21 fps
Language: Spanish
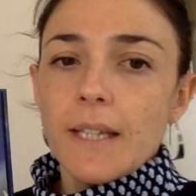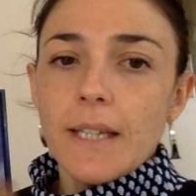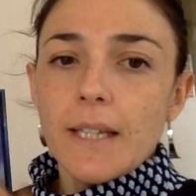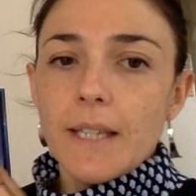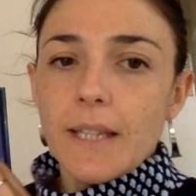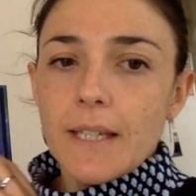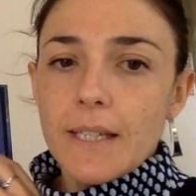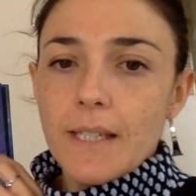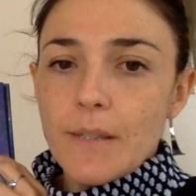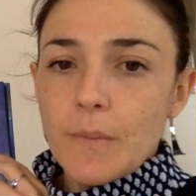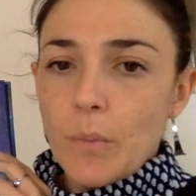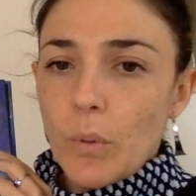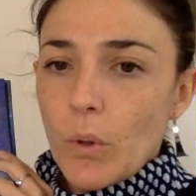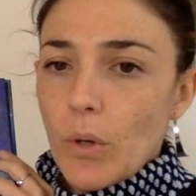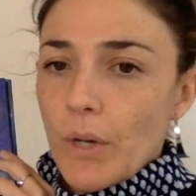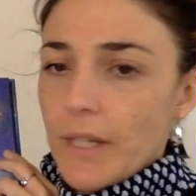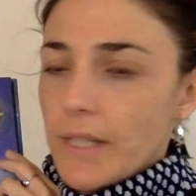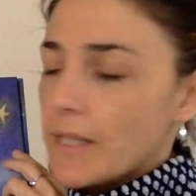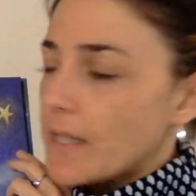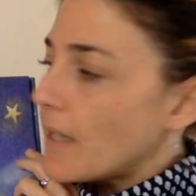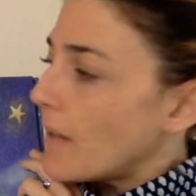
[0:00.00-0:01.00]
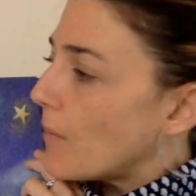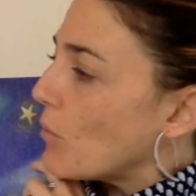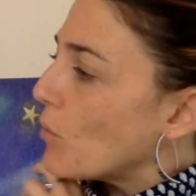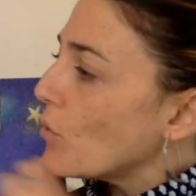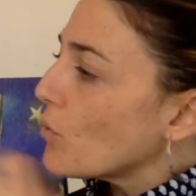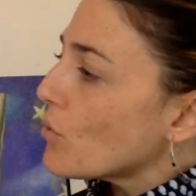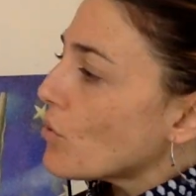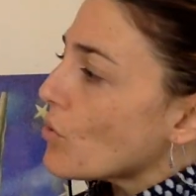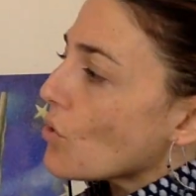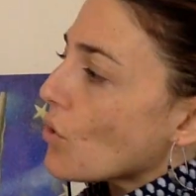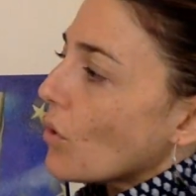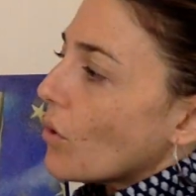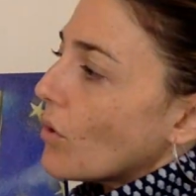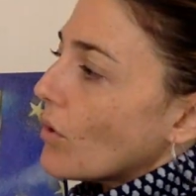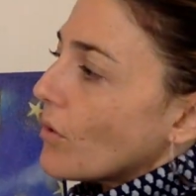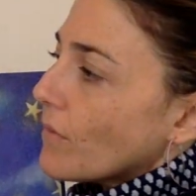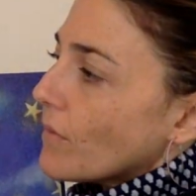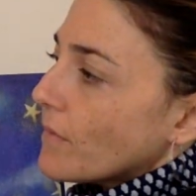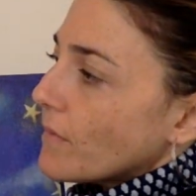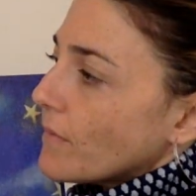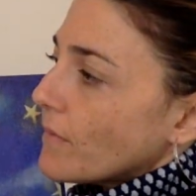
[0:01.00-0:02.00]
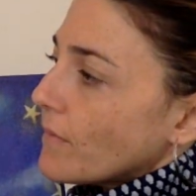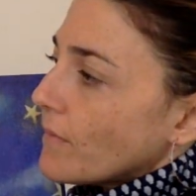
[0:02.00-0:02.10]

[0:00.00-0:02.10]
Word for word: y después de mucho.